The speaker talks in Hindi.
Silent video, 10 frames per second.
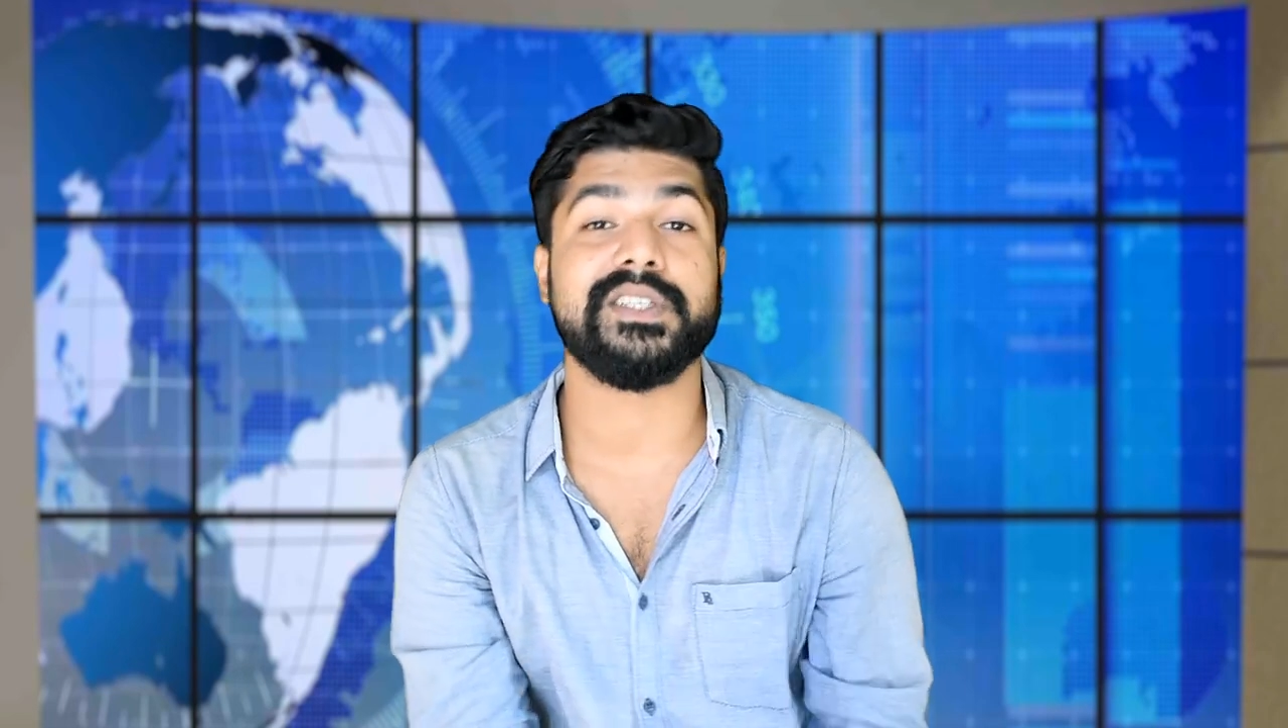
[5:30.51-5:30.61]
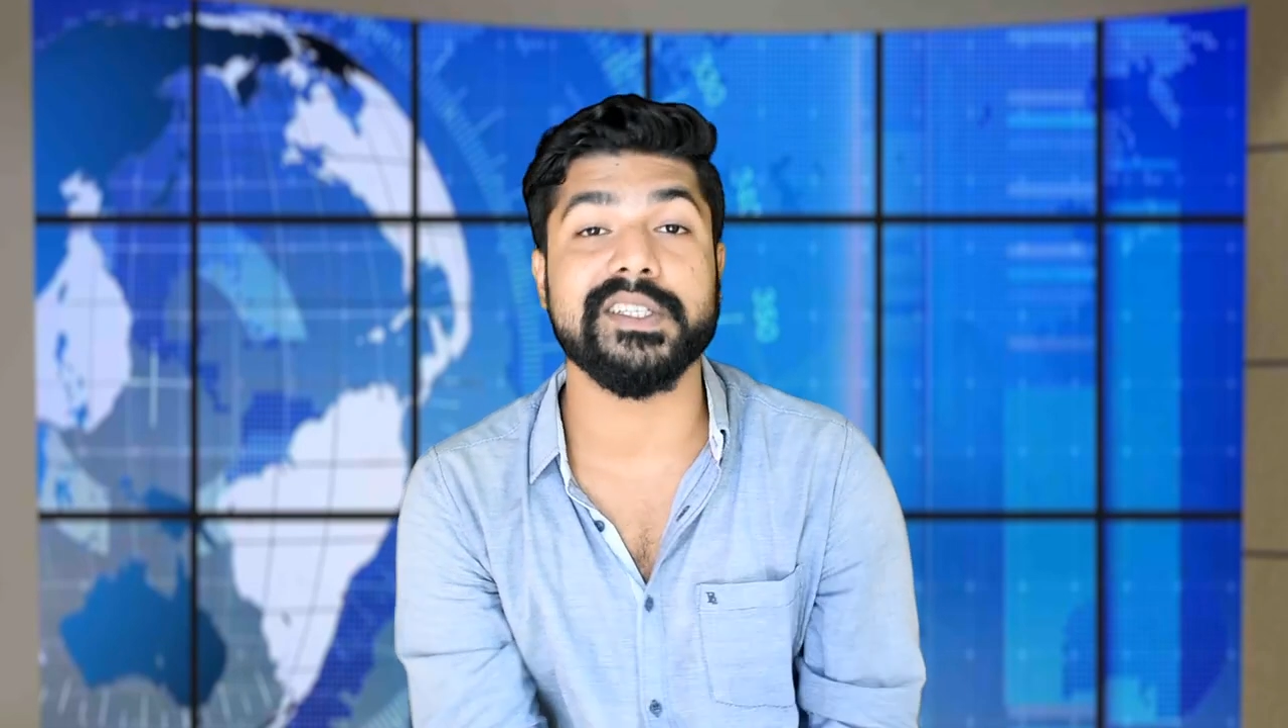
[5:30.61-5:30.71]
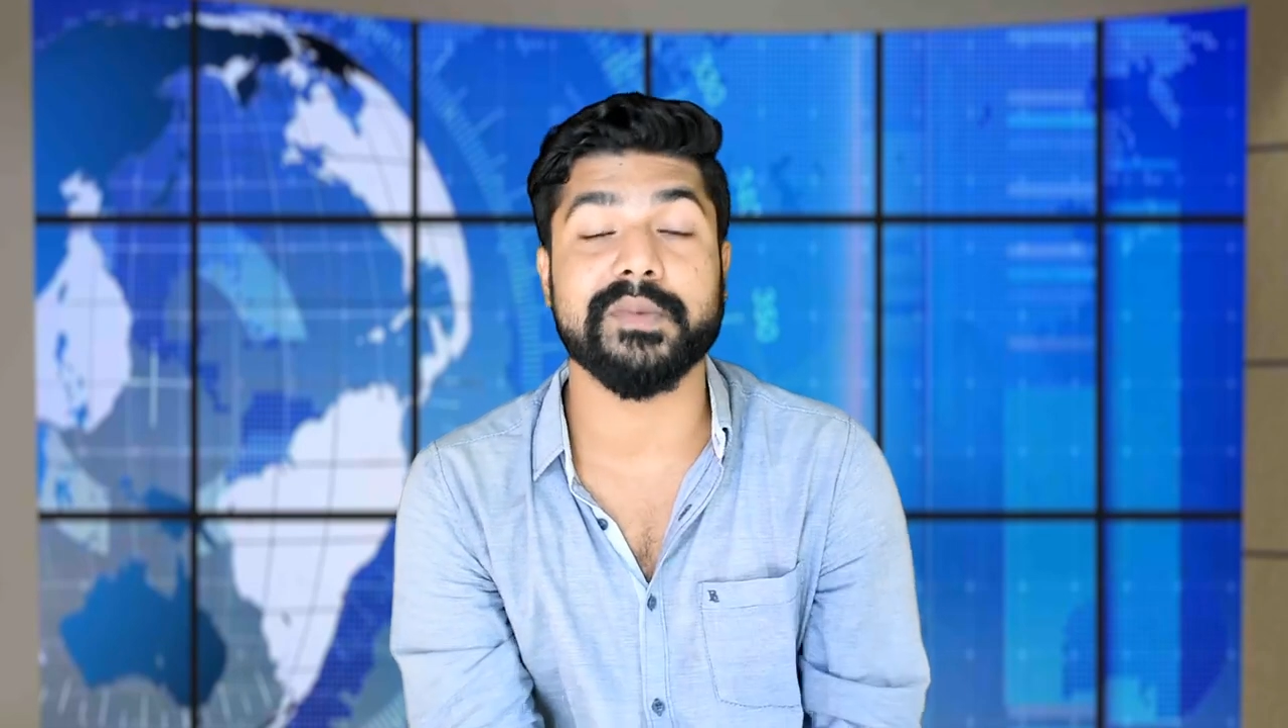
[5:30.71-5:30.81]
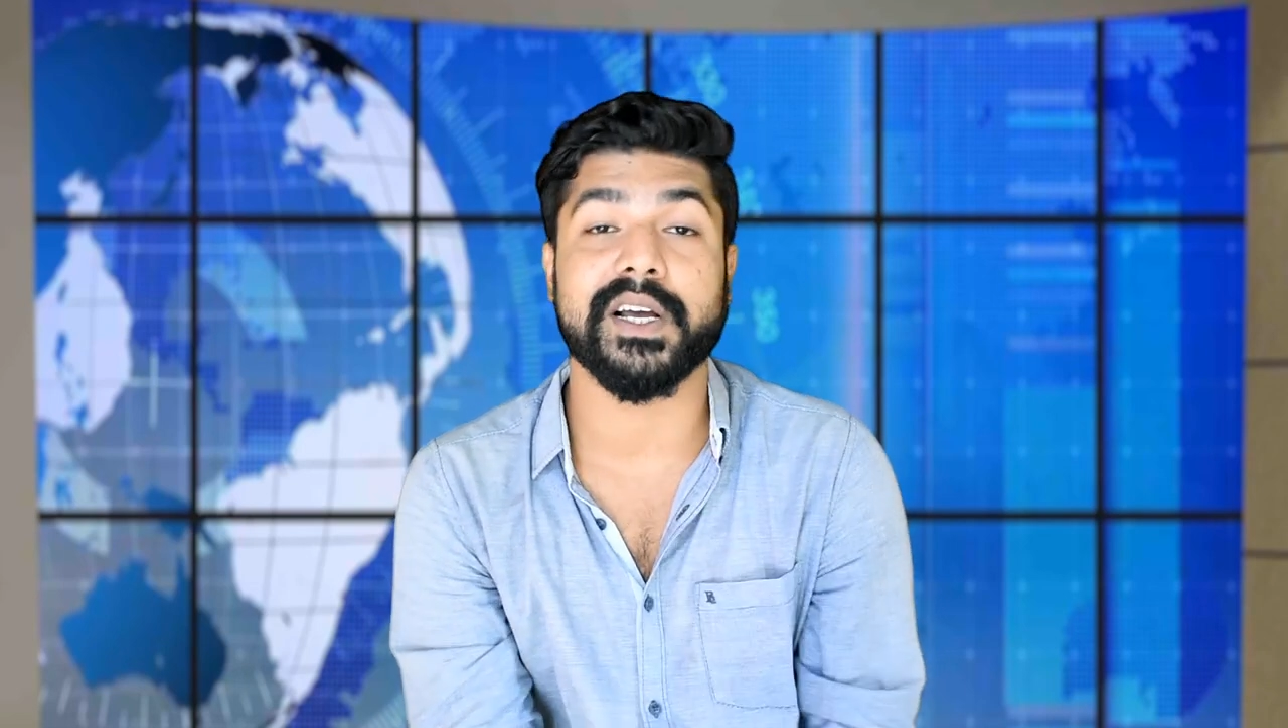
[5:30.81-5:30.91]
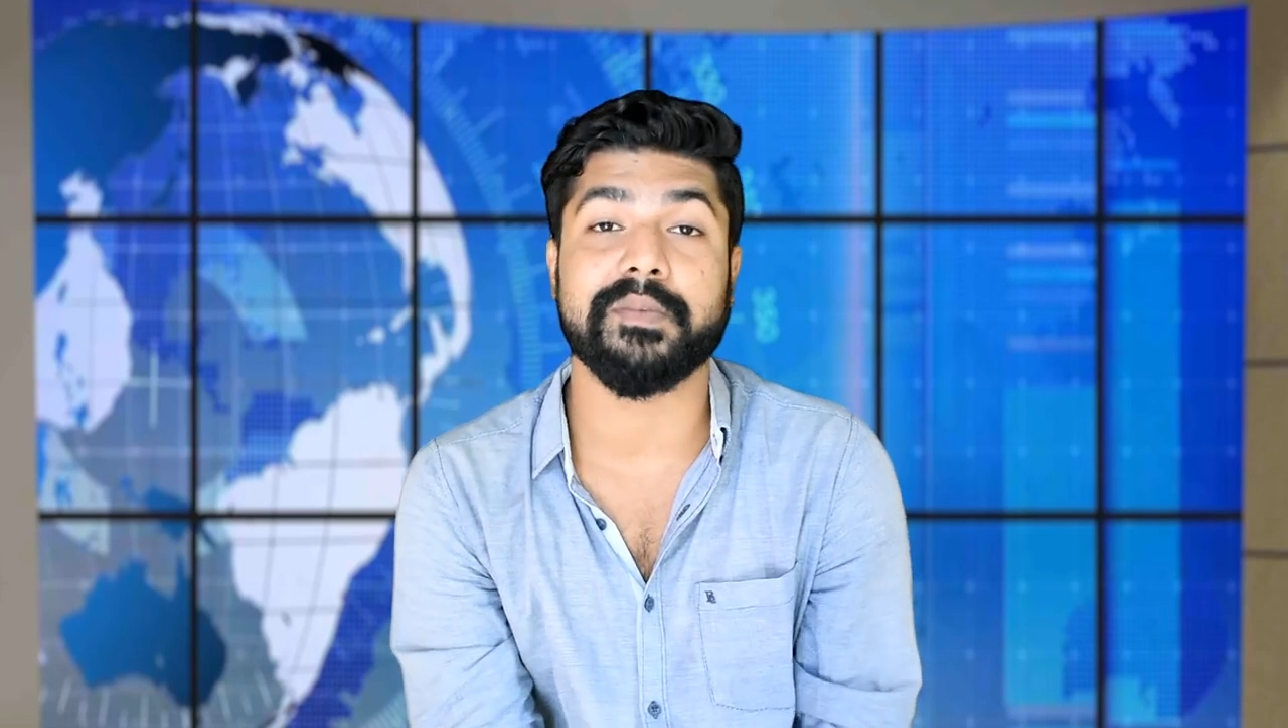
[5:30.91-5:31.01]

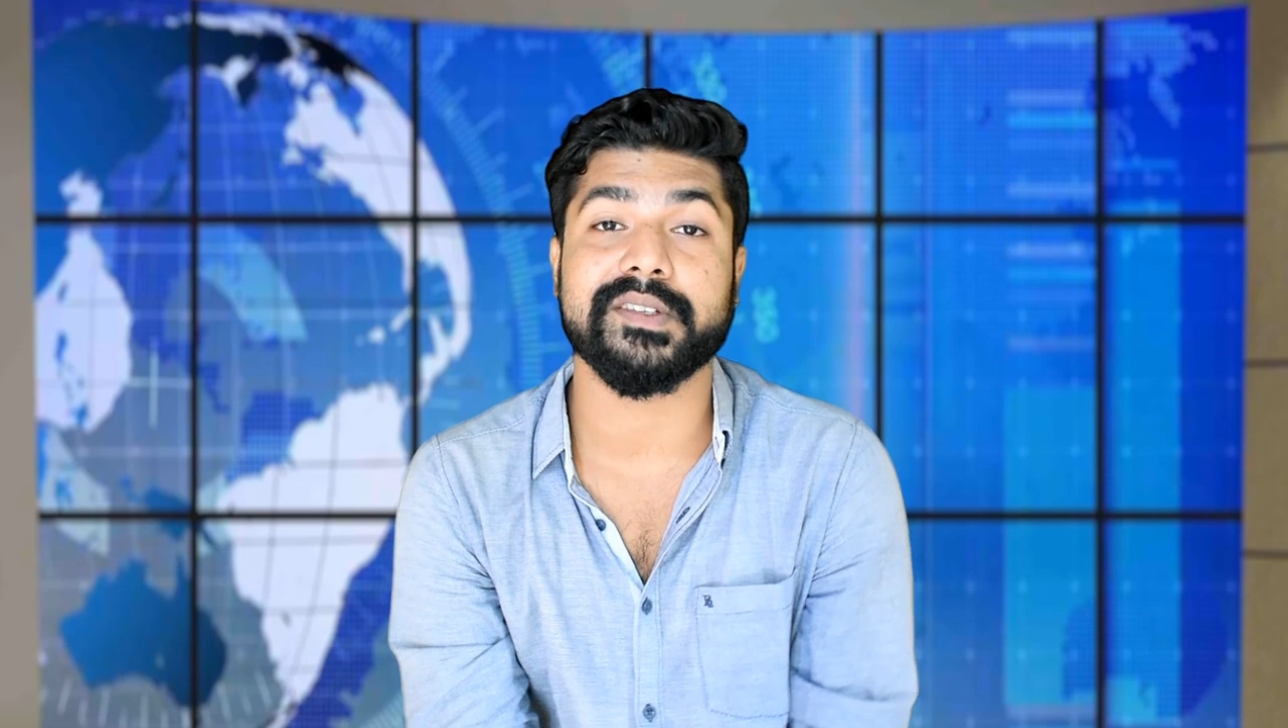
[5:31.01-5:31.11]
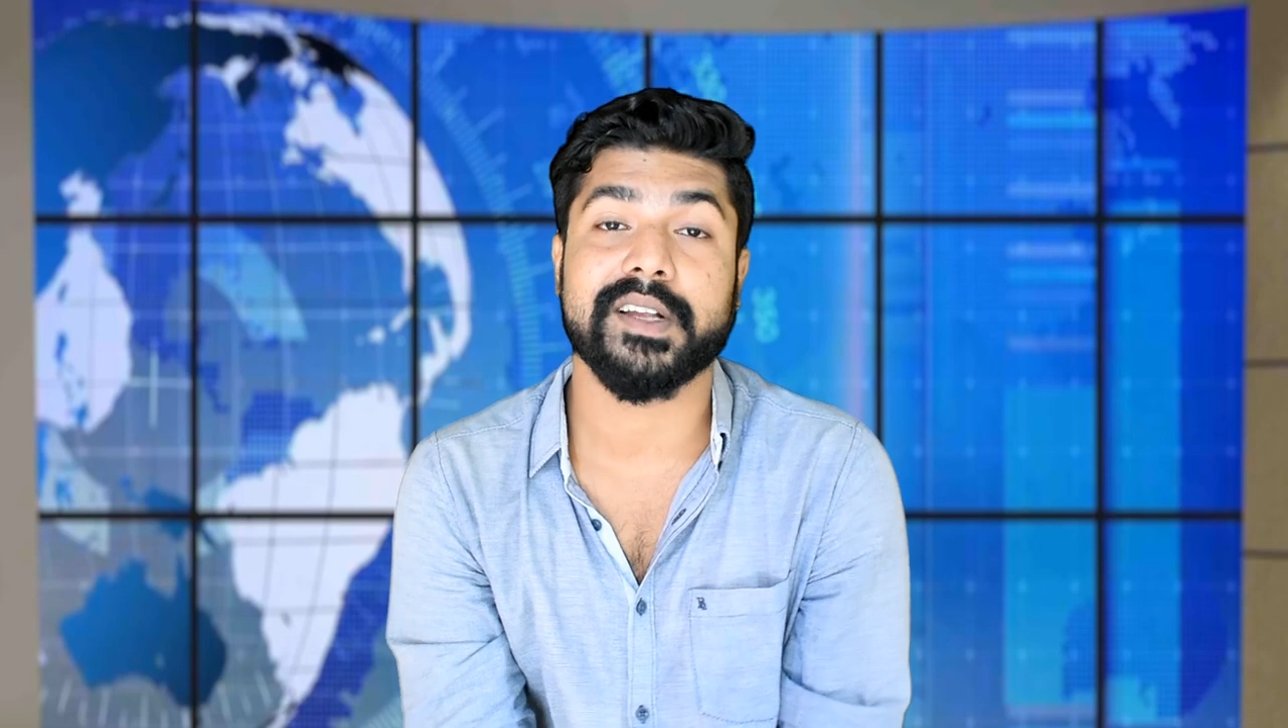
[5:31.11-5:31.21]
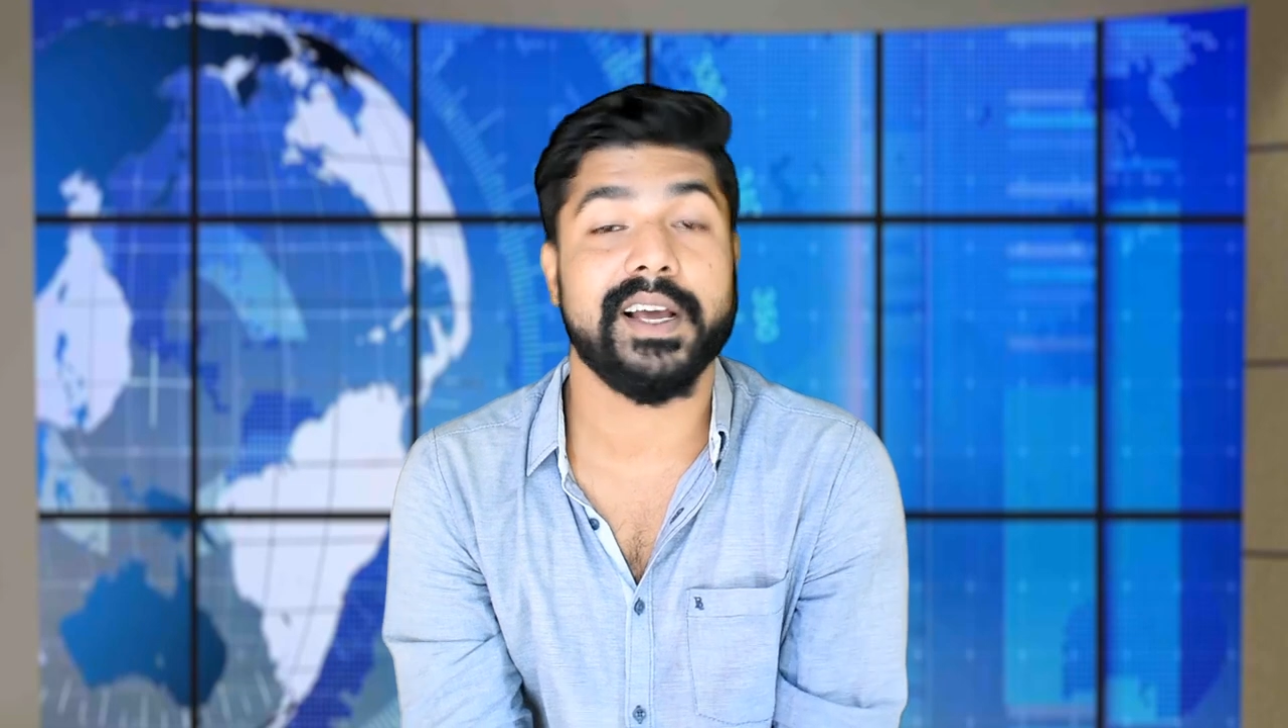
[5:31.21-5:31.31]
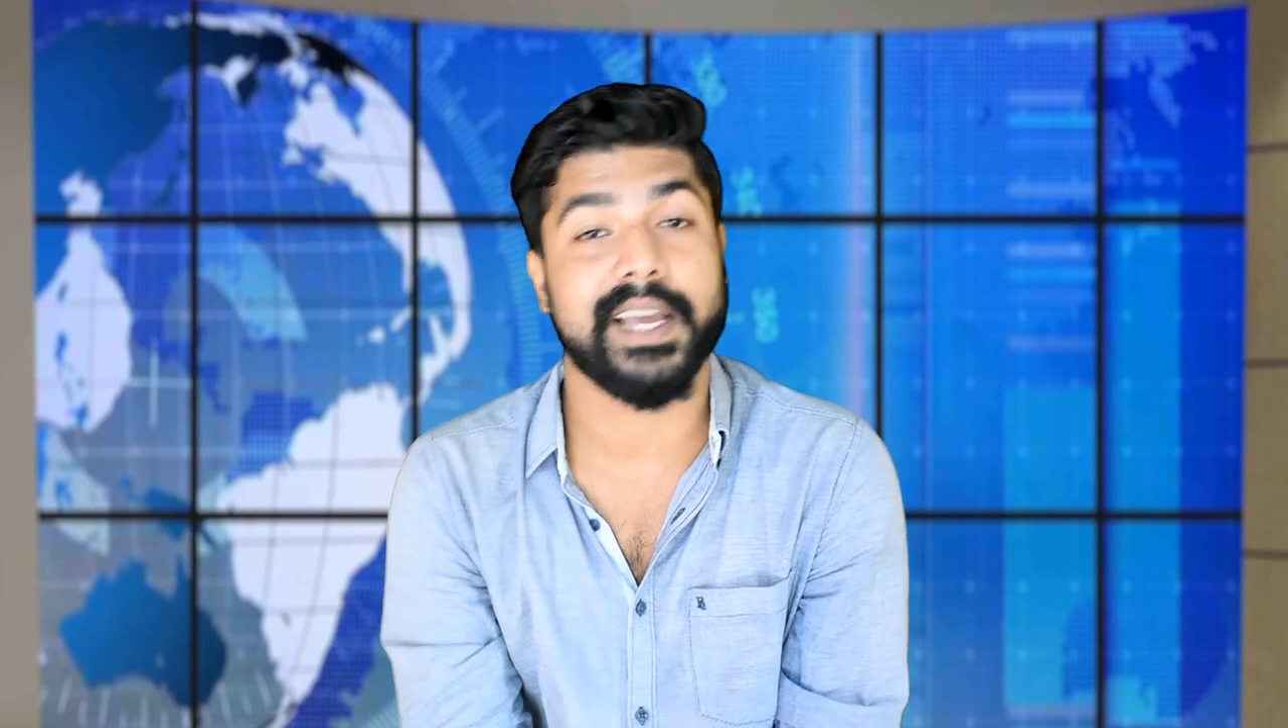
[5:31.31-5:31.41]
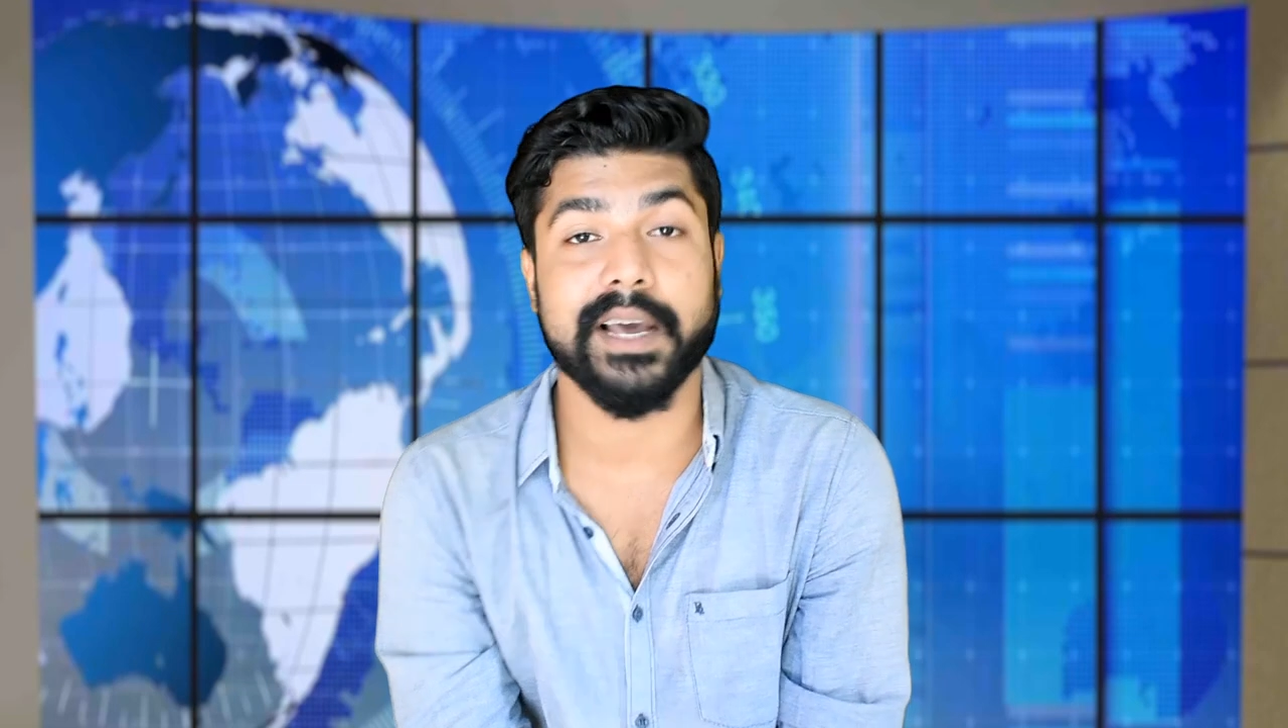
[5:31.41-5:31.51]
25
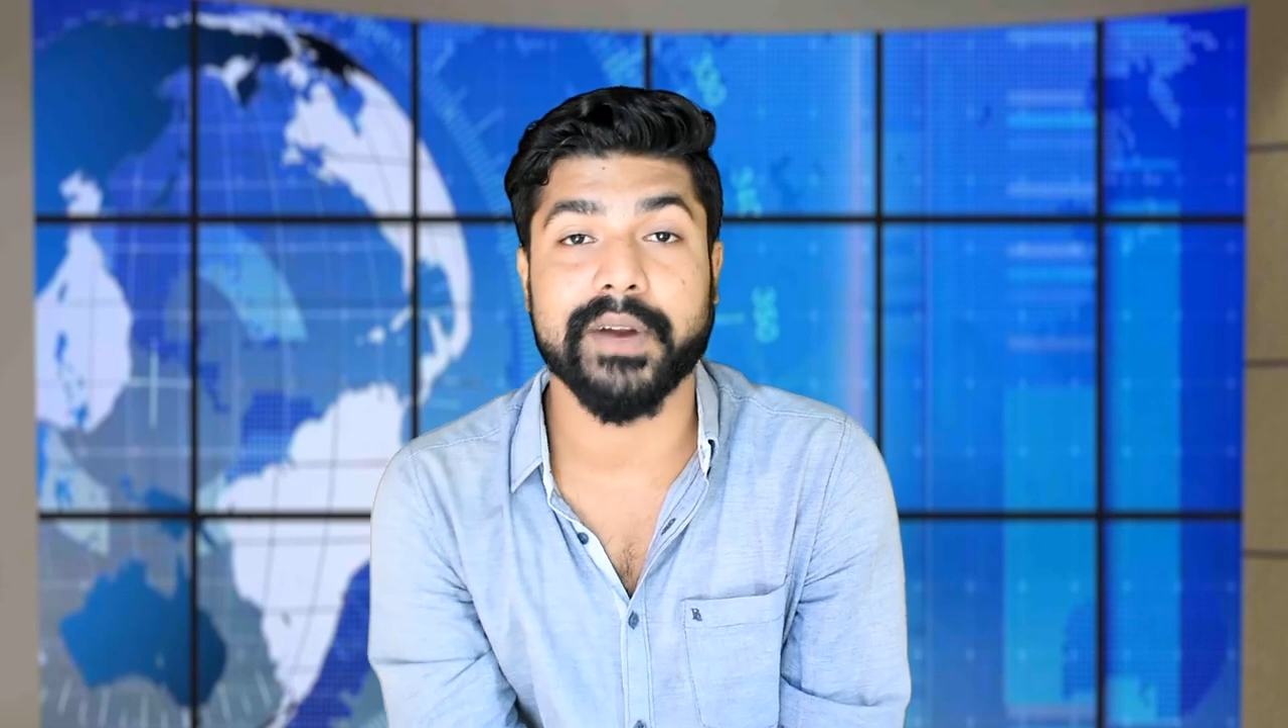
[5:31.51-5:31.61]
मेगापिक्सल का